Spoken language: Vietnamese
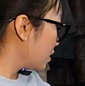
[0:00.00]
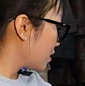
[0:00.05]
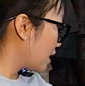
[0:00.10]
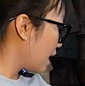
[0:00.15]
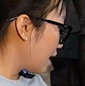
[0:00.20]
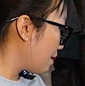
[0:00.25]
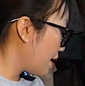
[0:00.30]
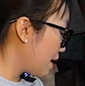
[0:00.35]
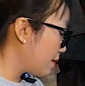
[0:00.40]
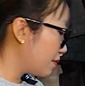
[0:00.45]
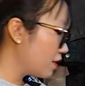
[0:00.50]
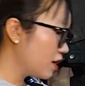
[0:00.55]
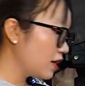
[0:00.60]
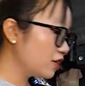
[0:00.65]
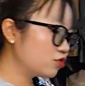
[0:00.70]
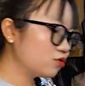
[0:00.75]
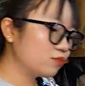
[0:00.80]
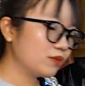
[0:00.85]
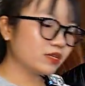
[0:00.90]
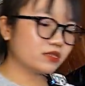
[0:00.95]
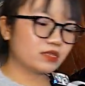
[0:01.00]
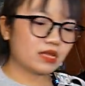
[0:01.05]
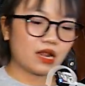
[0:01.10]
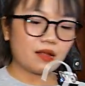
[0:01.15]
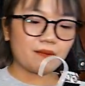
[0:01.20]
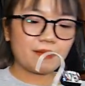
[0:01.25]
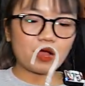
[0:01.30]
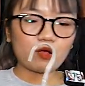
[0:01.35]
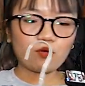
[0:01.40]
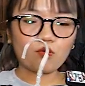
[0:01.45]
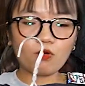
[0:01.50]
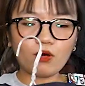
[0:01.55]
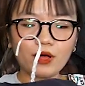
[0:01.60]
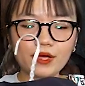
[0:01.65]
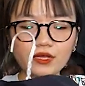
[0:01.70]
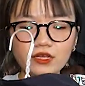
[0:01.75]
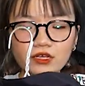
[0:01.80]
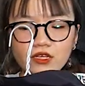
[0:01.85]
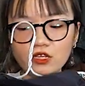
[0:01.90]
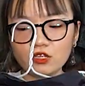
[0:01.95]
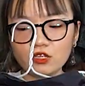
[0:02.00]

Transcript: K ba mươi chúng mình sẽ là mã cuối.